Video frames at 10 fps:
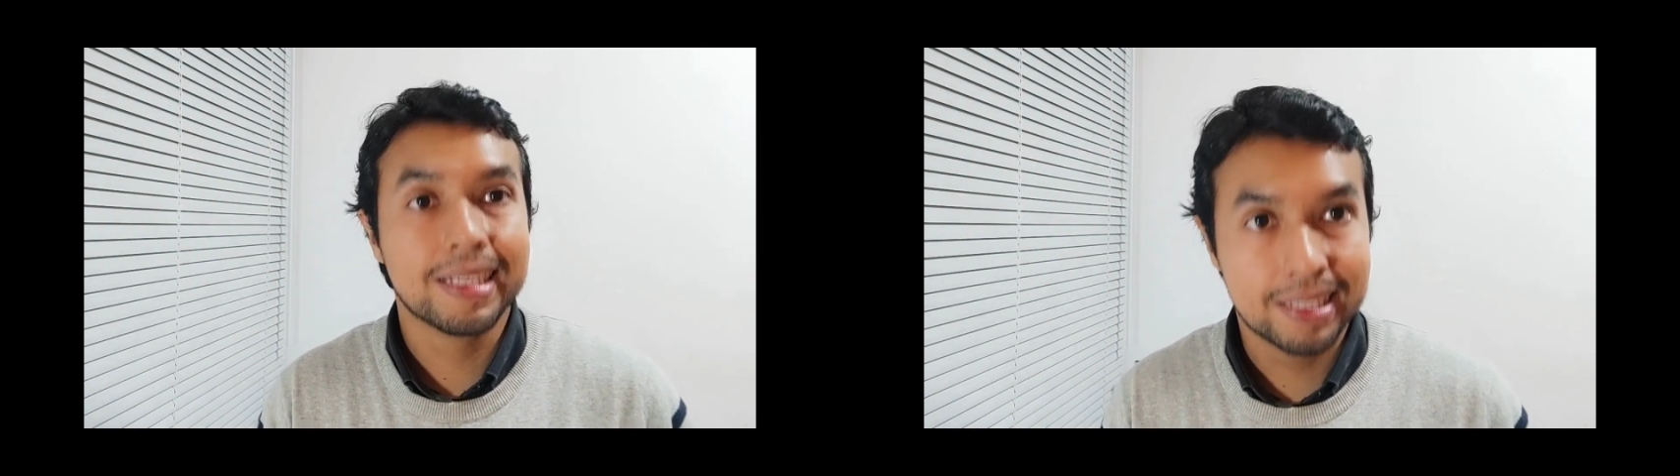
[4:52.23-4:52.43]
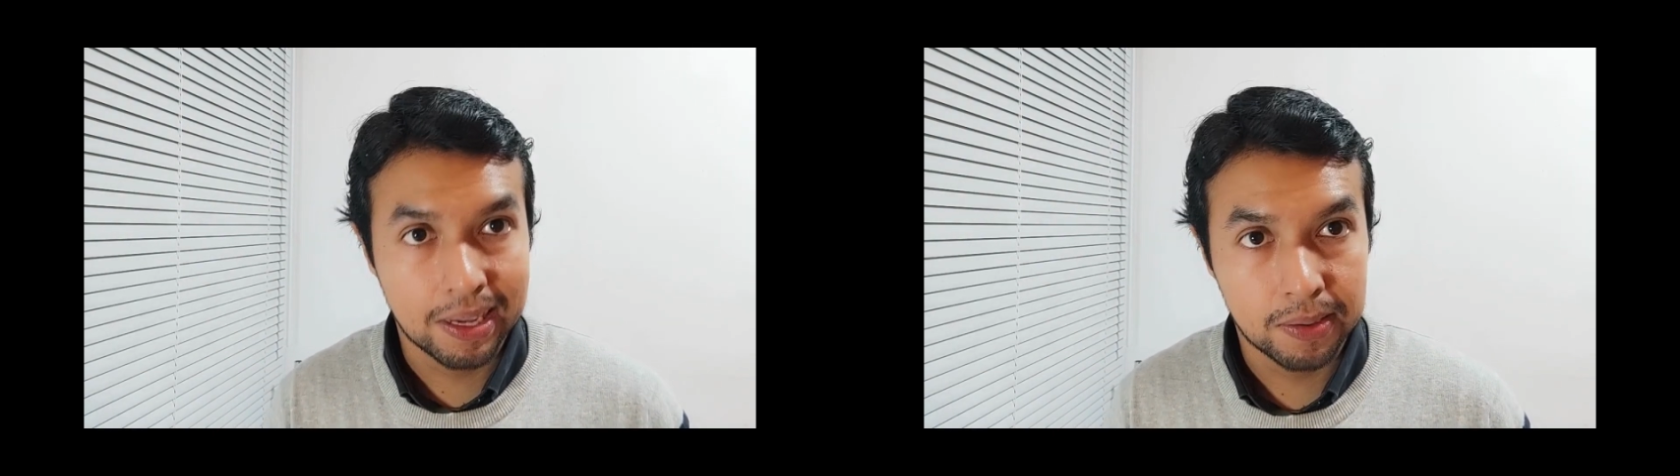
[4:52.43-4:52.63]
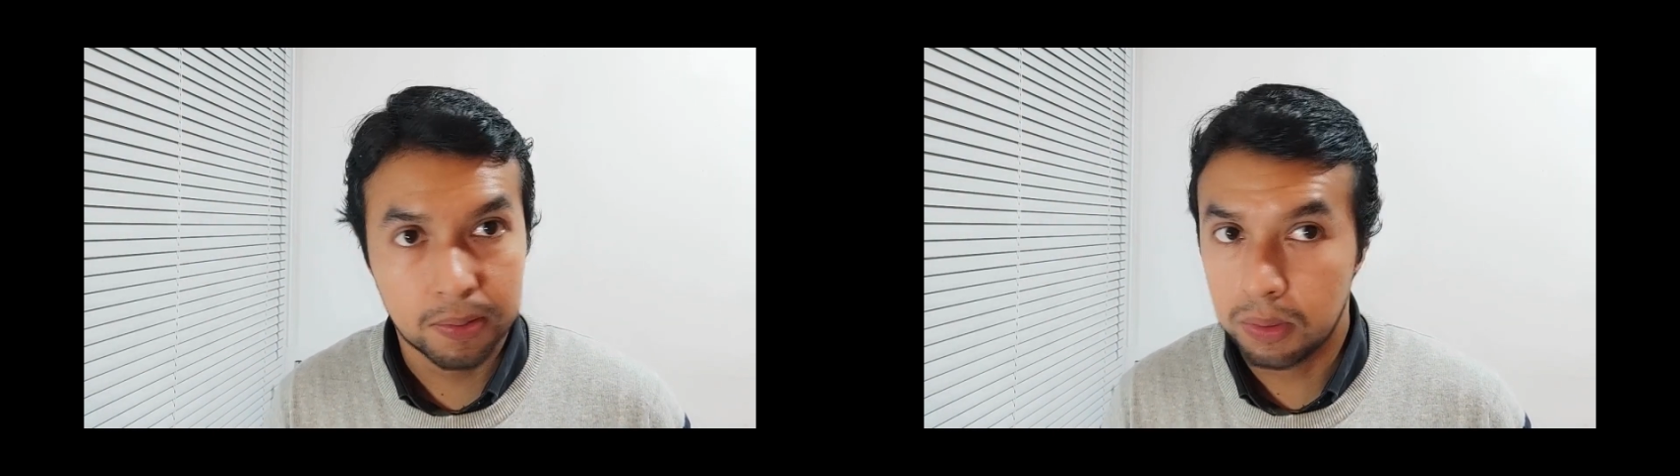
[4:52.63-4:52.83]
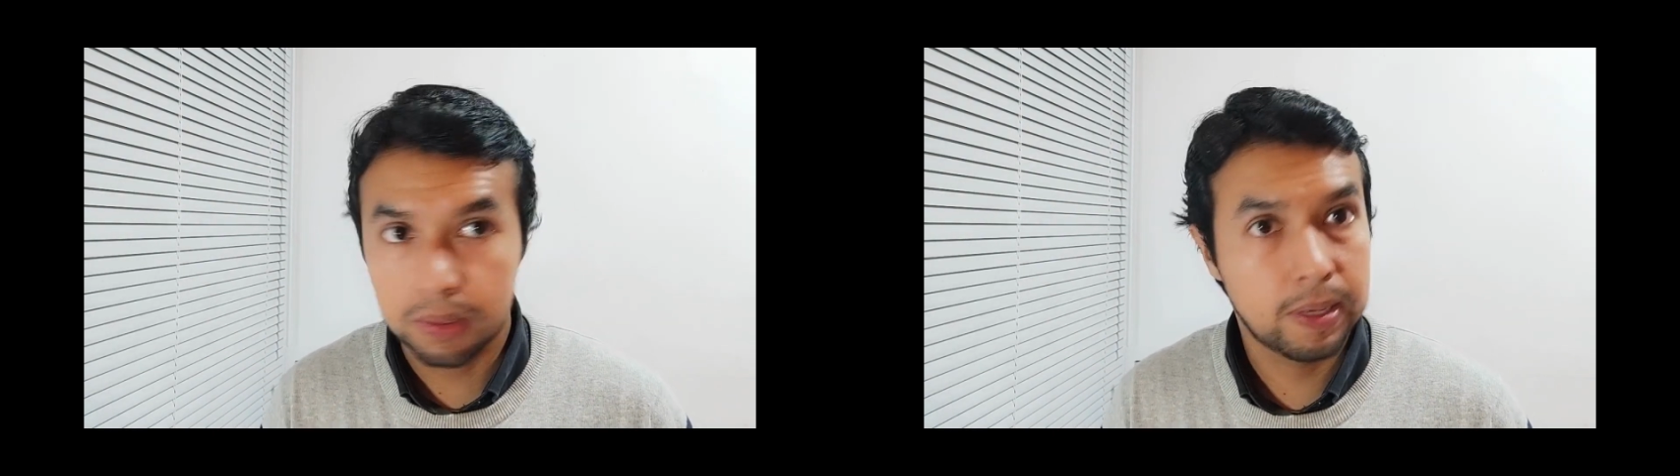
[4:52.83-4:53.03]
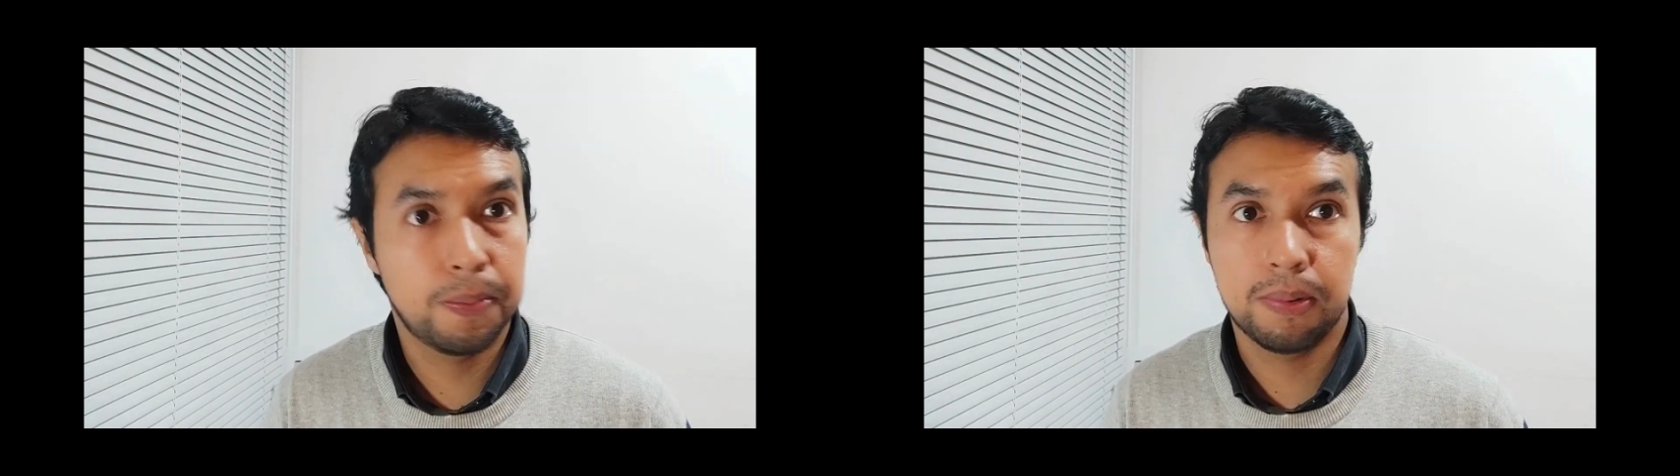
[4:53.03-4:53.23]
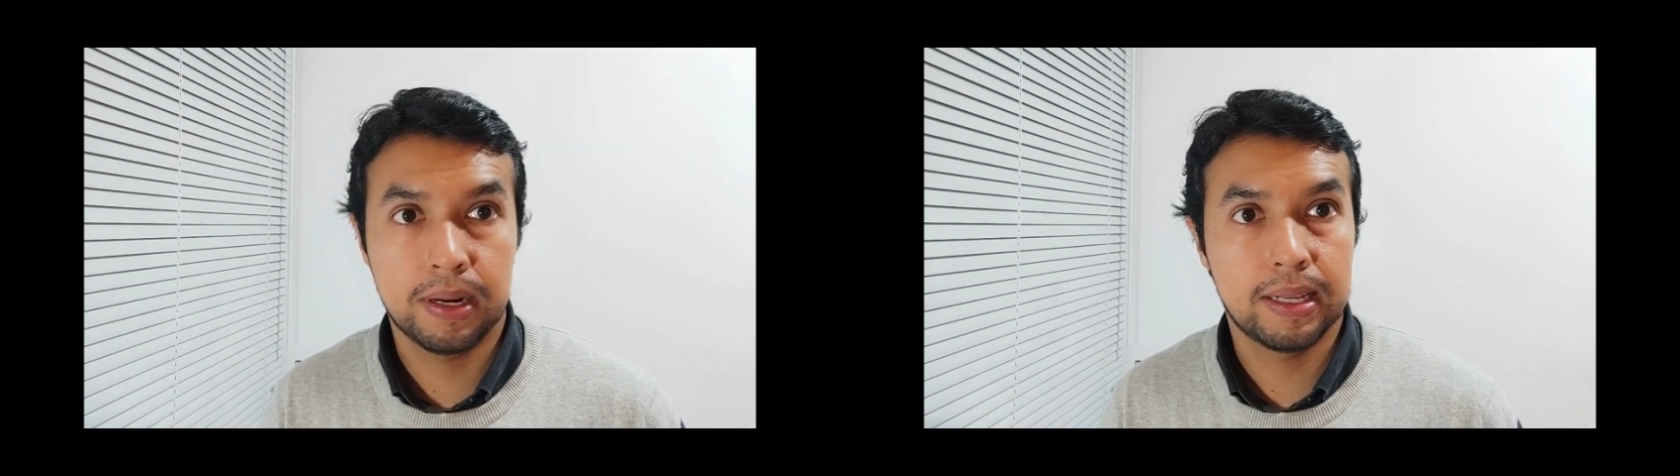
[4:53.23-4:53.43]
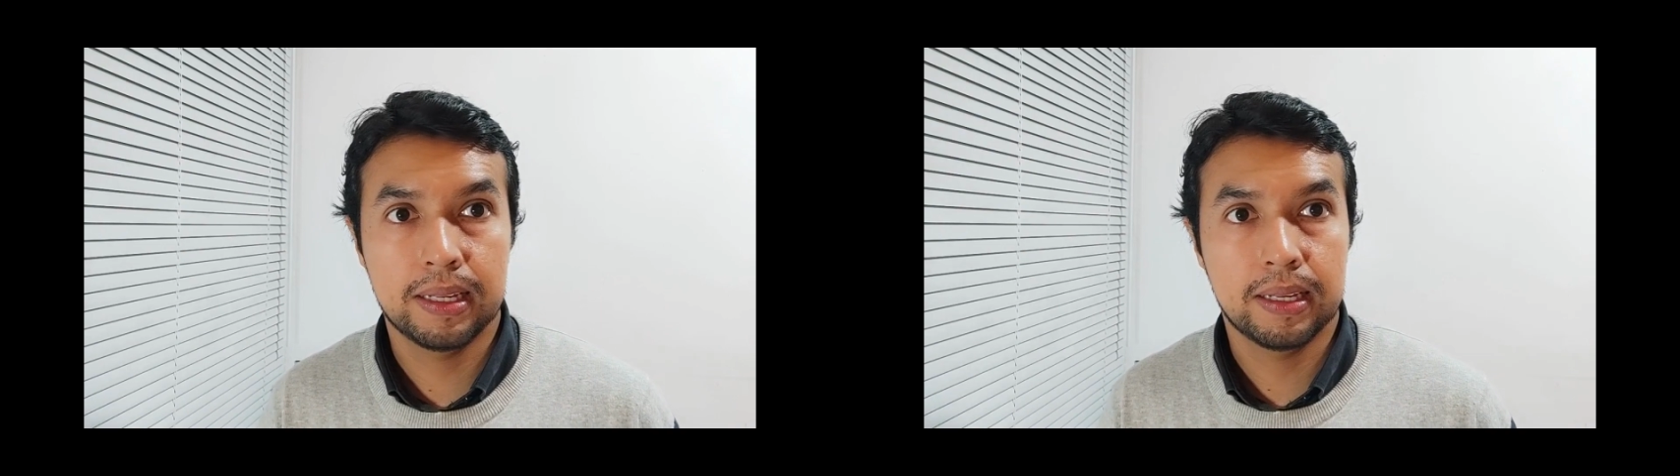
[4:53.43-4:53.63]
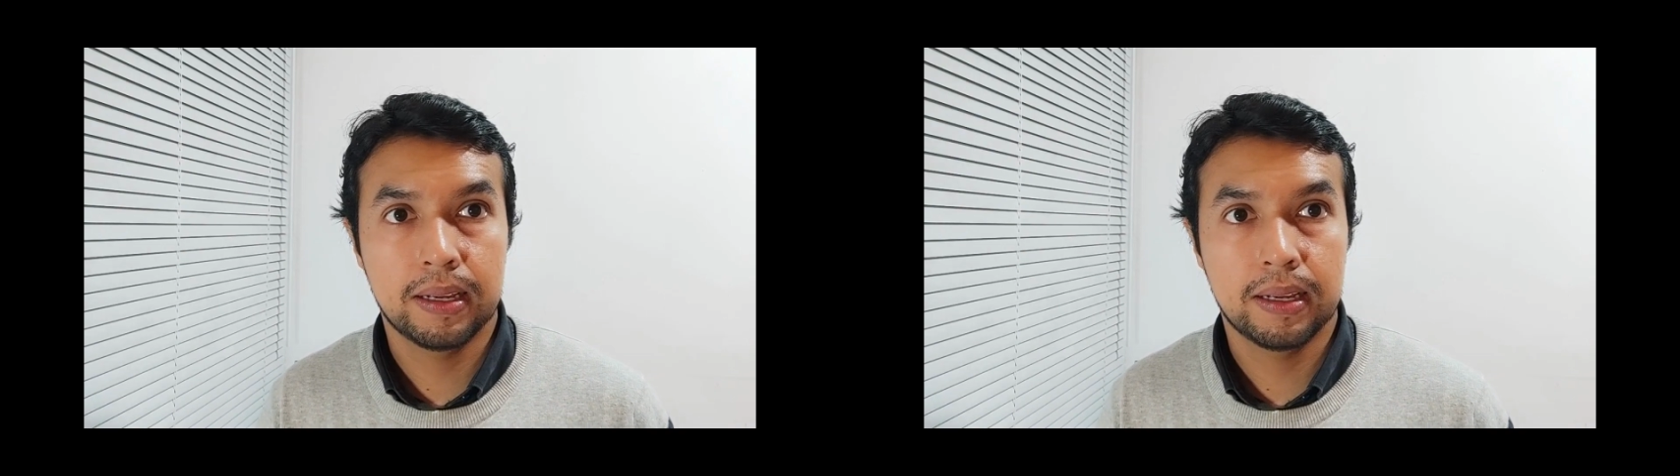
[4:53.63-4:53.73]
cero. No se puede.